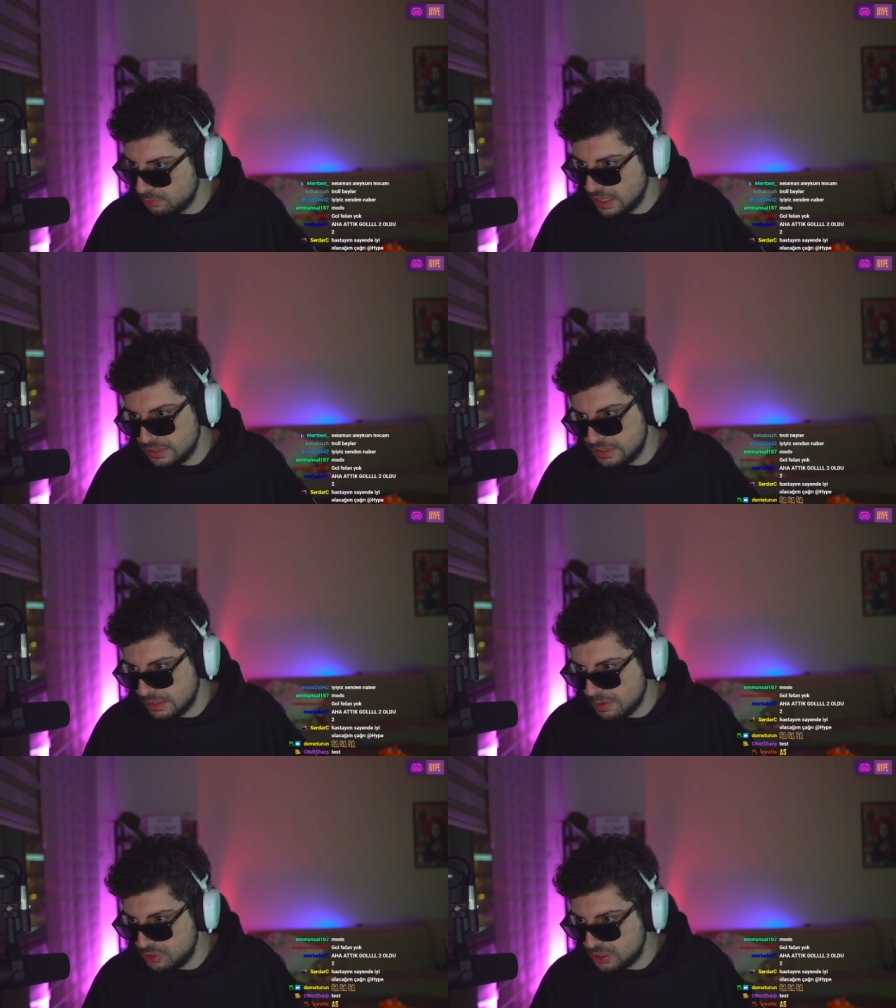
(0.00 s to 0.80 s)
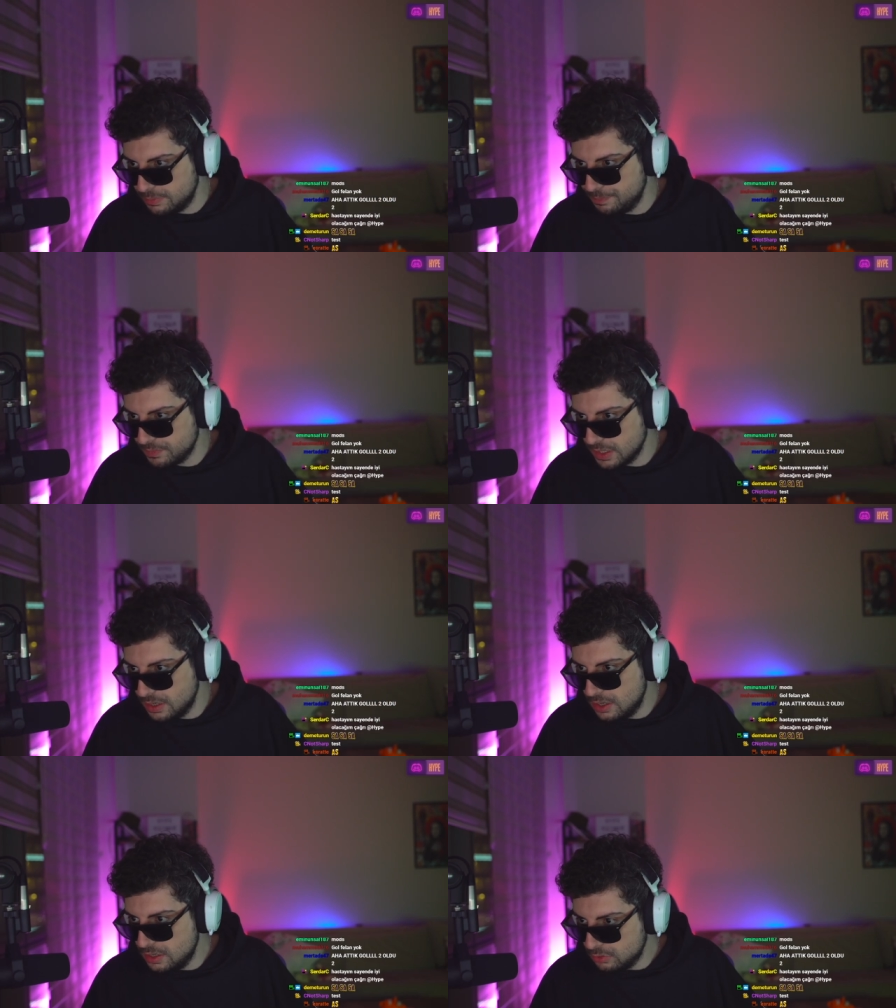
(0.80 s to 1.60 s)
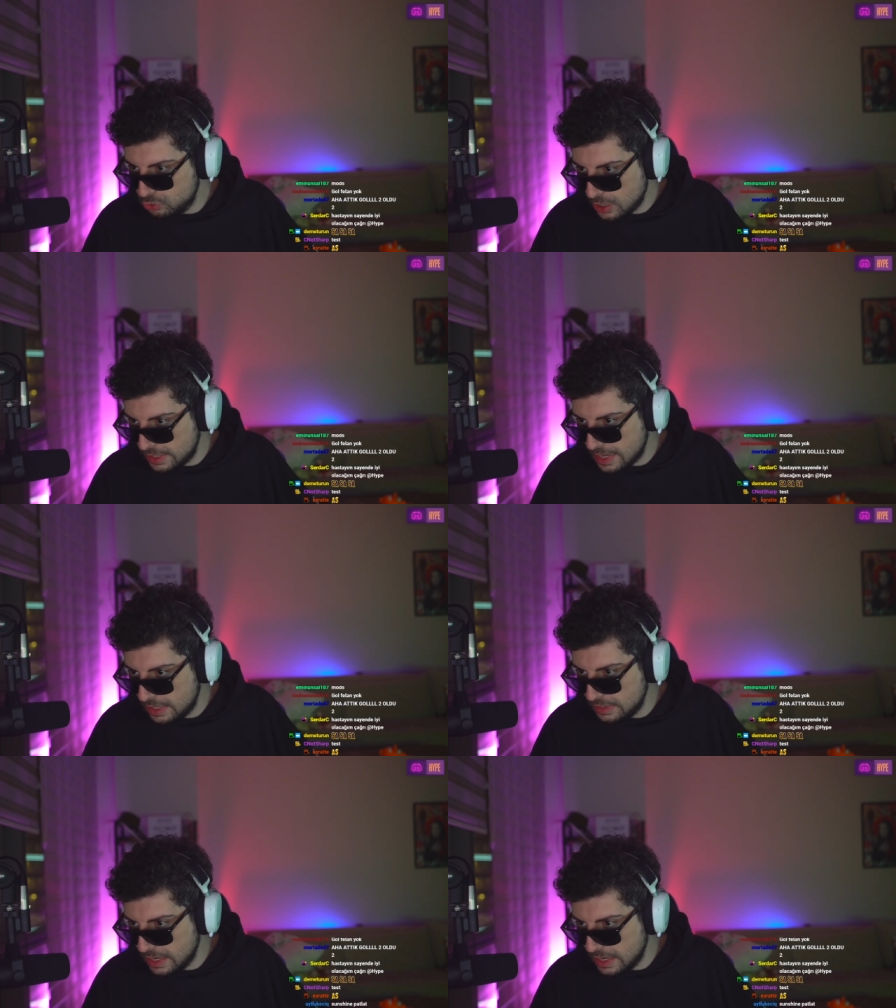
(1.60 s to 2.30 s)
Ben izlememiştim. Güzel geldi